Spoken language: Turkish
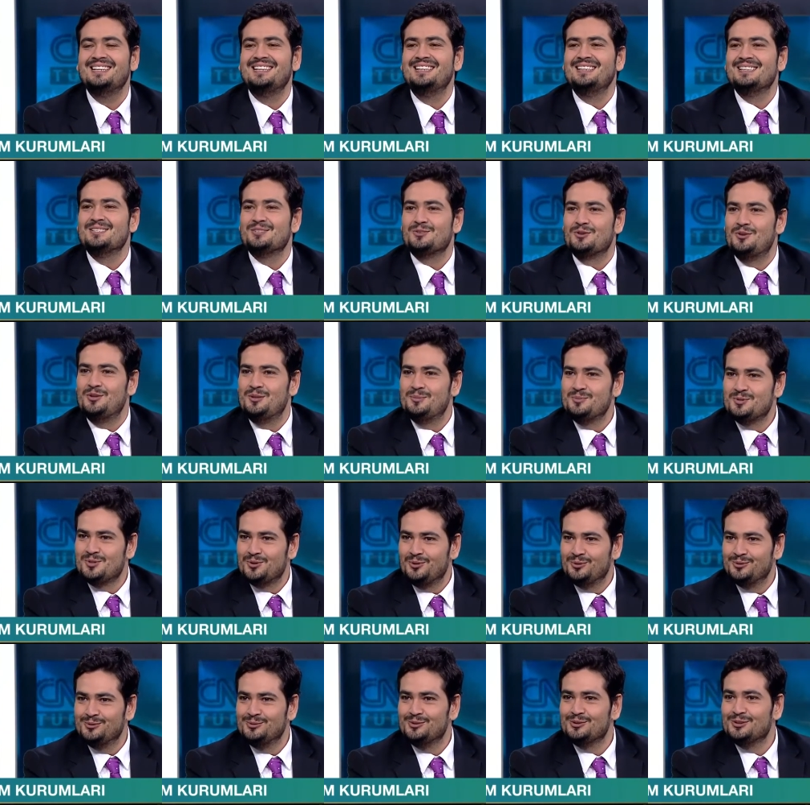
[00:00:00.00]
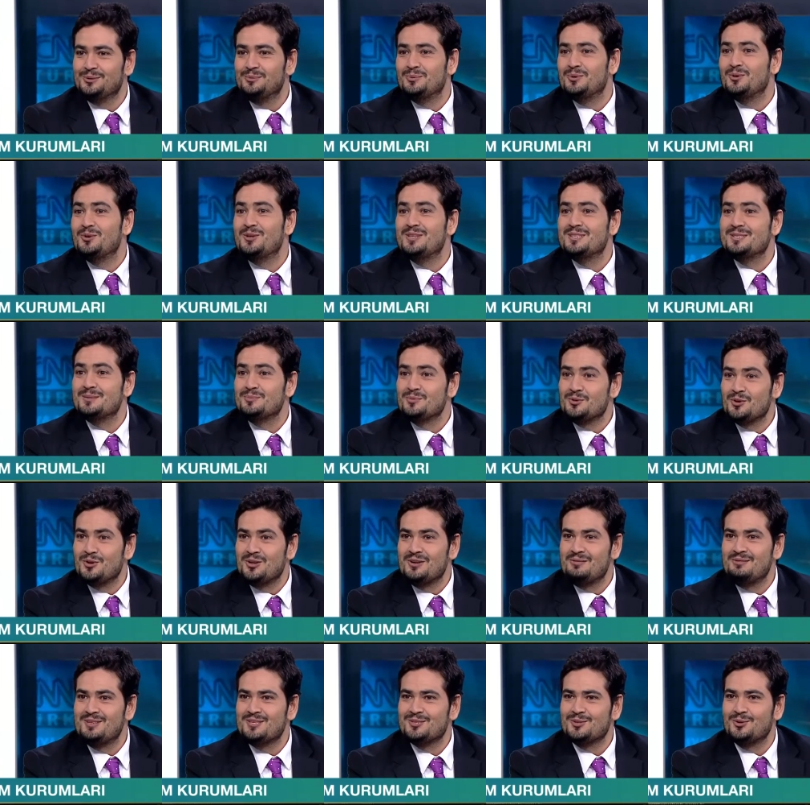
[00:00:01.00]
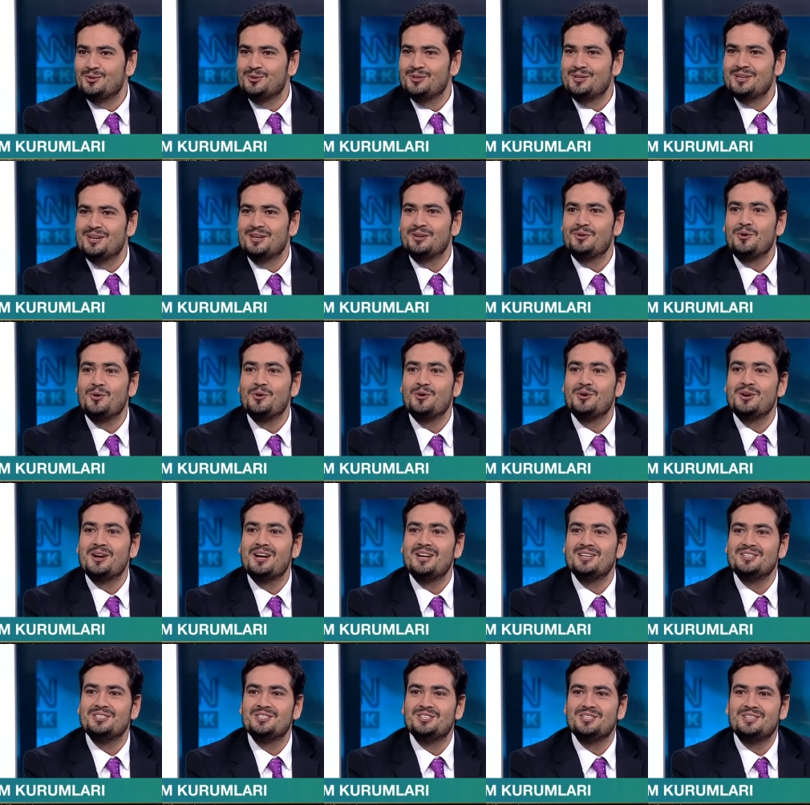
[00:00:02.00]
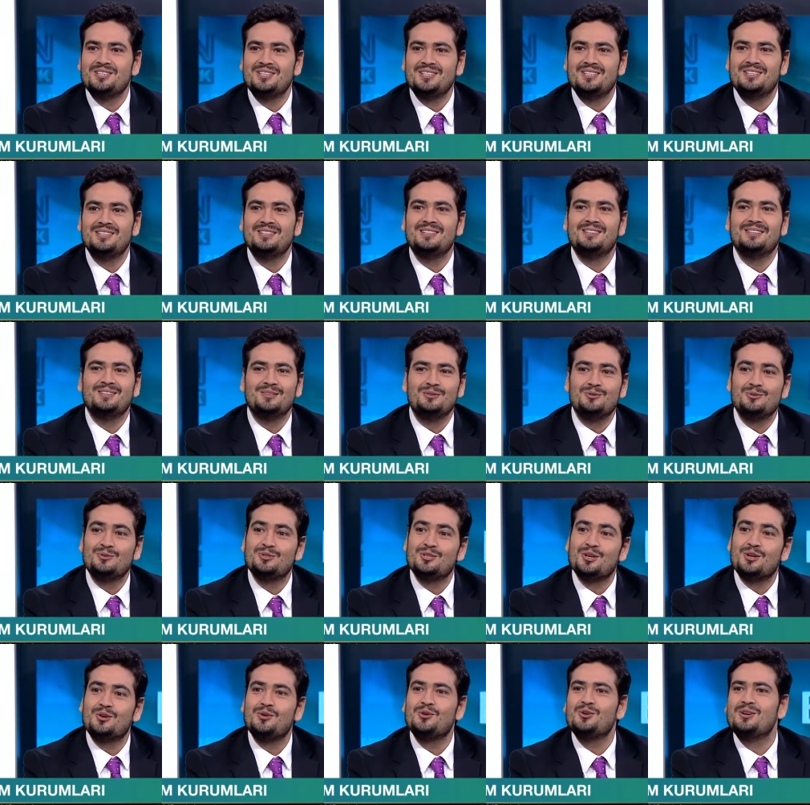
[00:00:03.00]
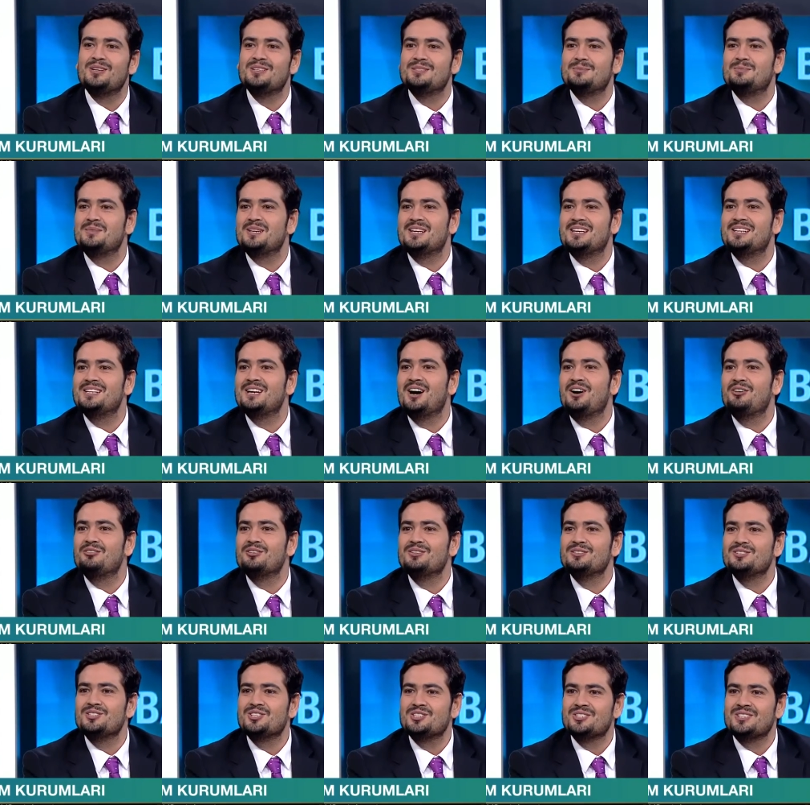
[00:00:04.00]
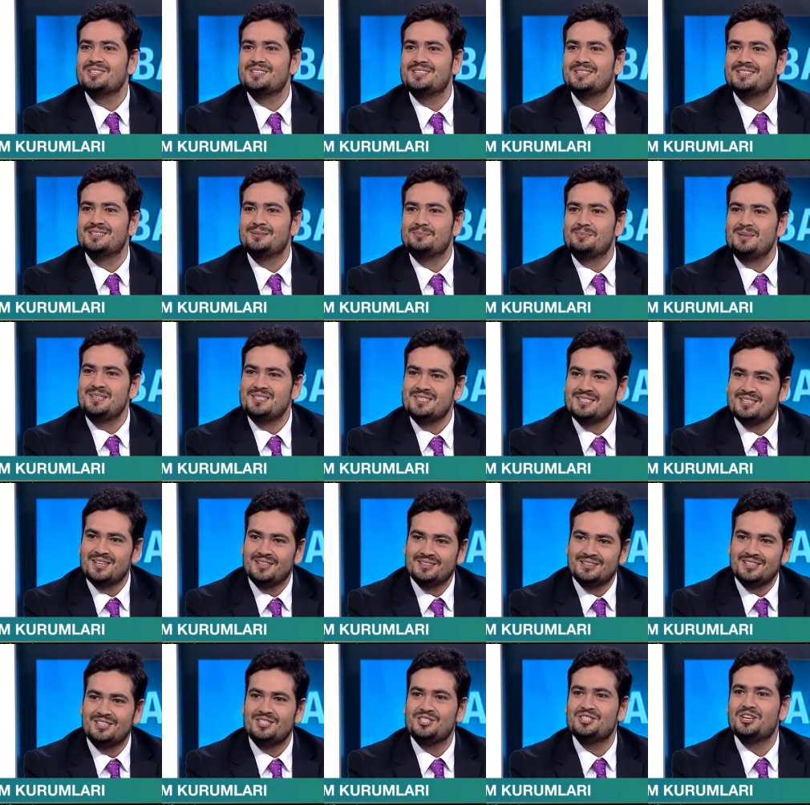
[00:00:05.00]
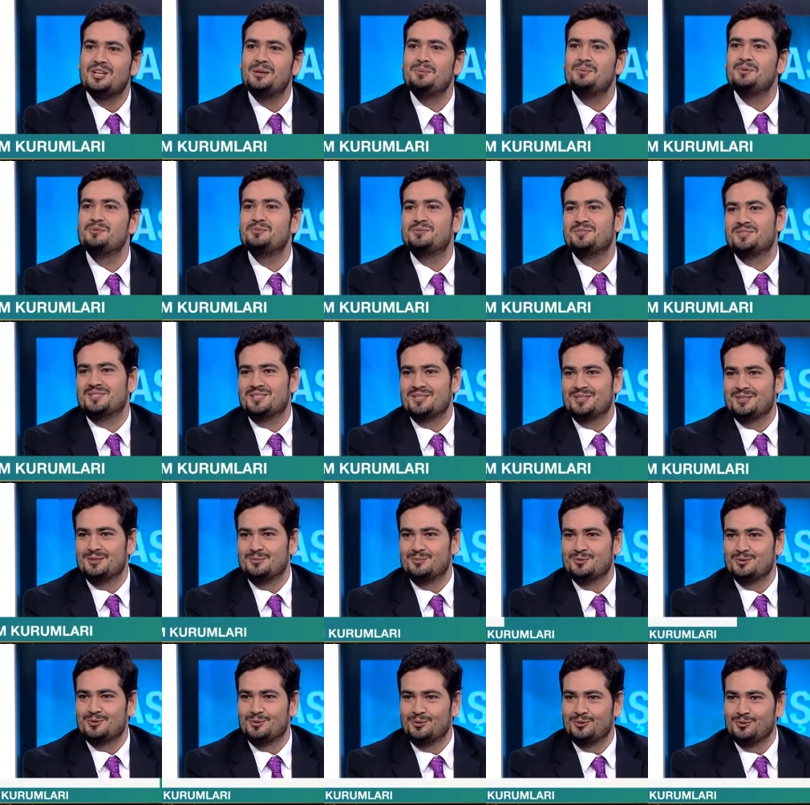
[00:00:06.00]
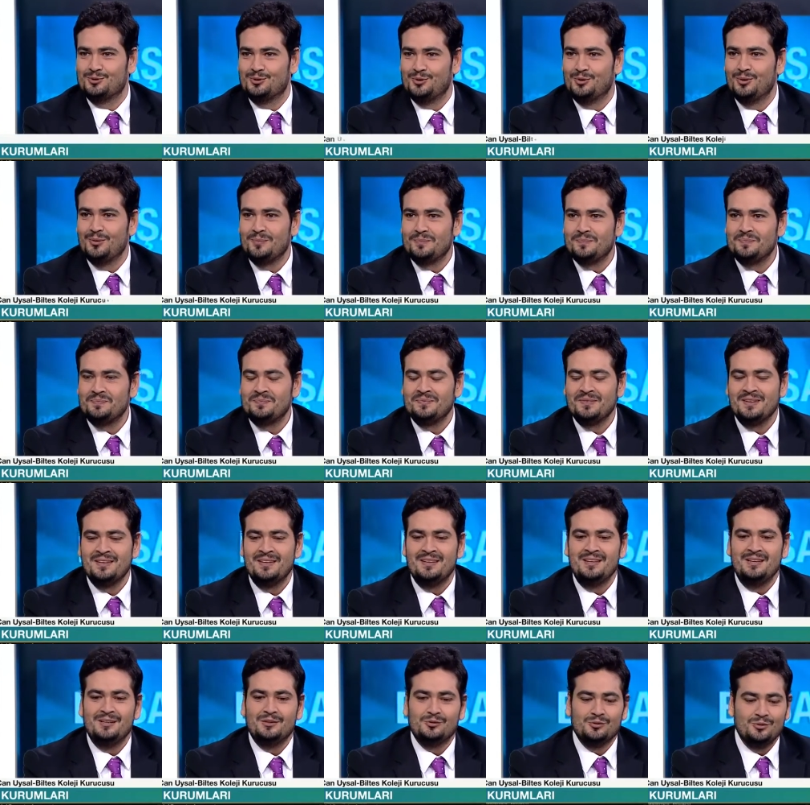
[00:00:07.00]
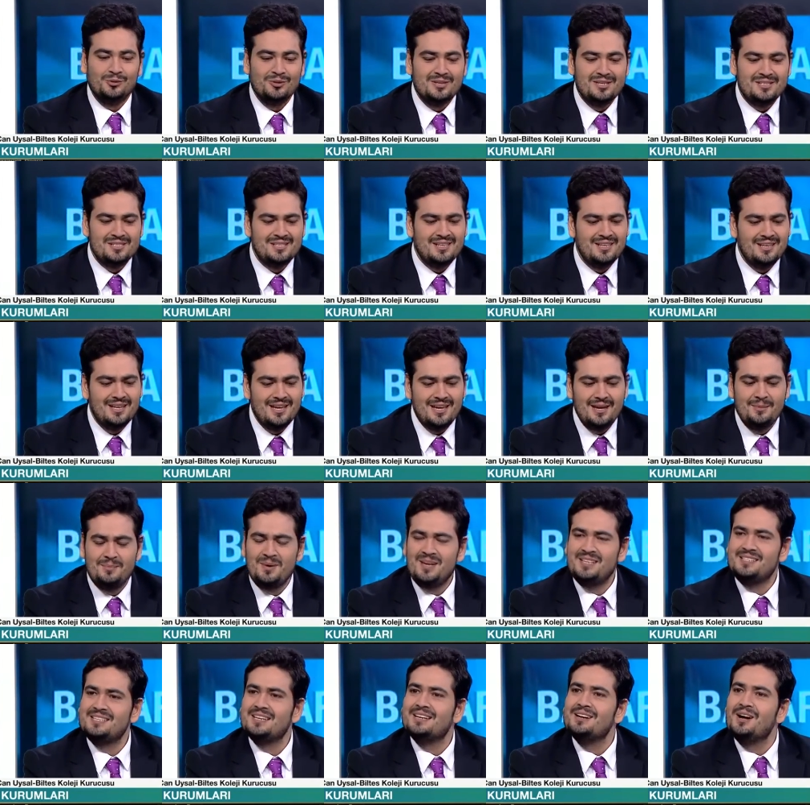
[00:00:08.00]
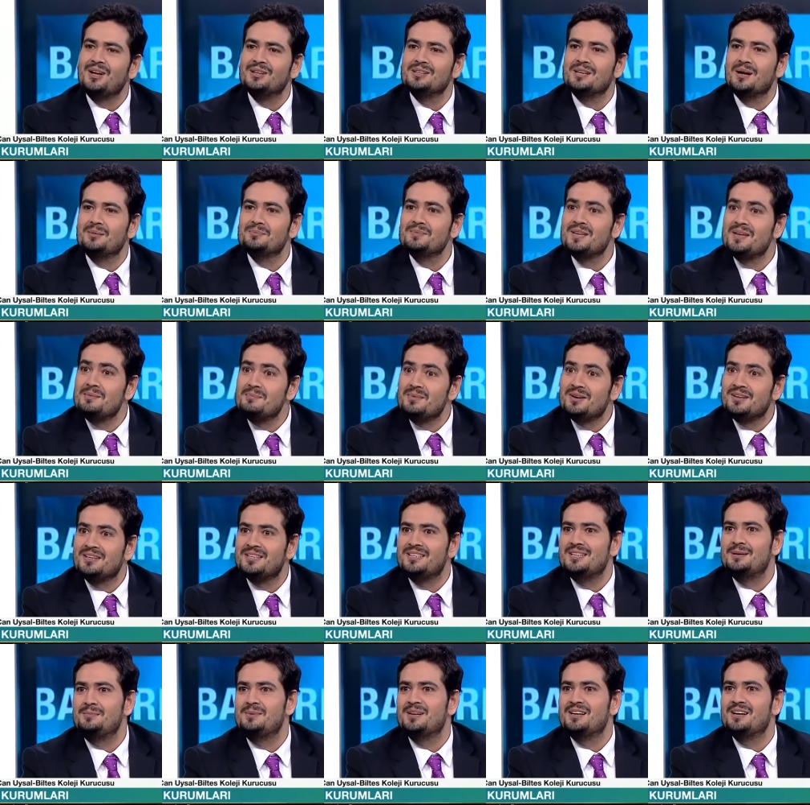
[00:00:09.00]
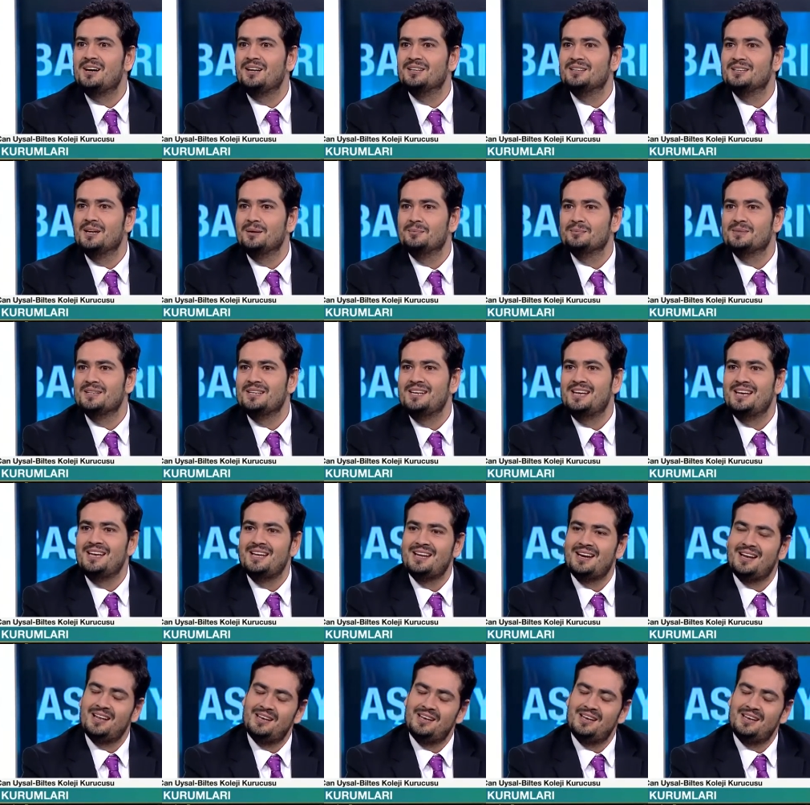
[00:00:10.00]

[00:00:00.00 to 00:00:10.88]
Söylemiş olduğunuz gibi öğretim görevlisi olarak öğrencinin yüksek öğretimdeki davranışlarını bizzat inceleme fırsatımız oluyor. Dolayısıyla hem etik anlamda hem akademik anlamda neler,